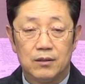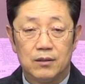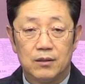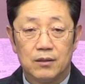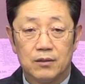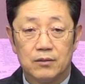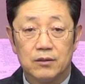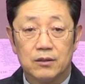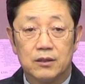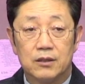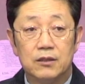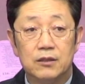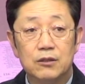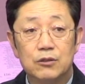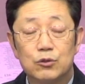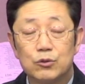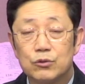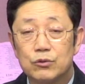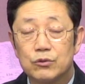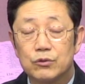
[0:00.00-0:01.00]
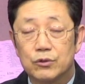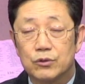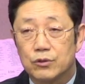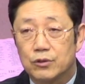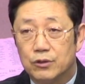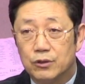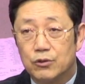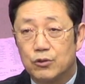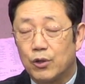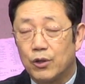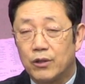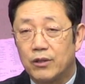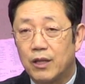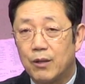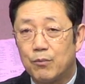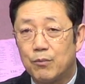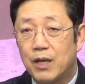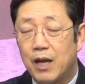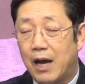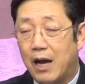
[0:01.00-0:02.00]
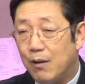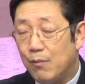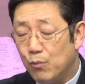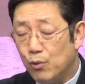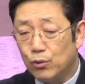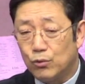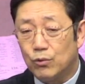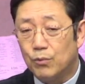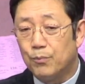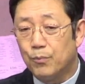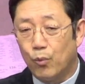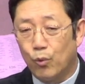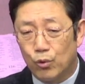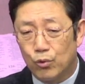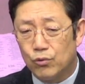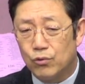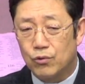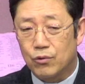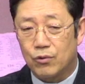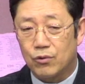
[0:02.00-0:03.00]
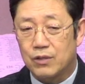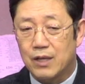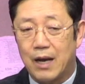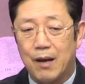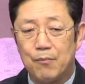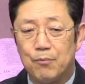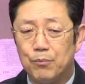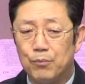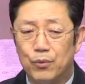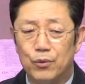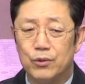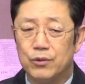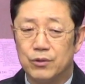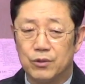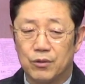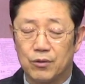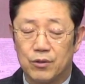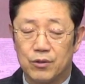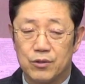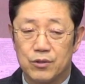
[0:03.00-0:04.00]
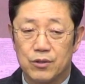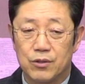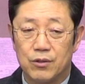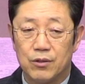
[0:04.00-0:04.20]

그래서 그 그 죄 때문에 아무것도 모르는 거죠. 안 보이는 거죠.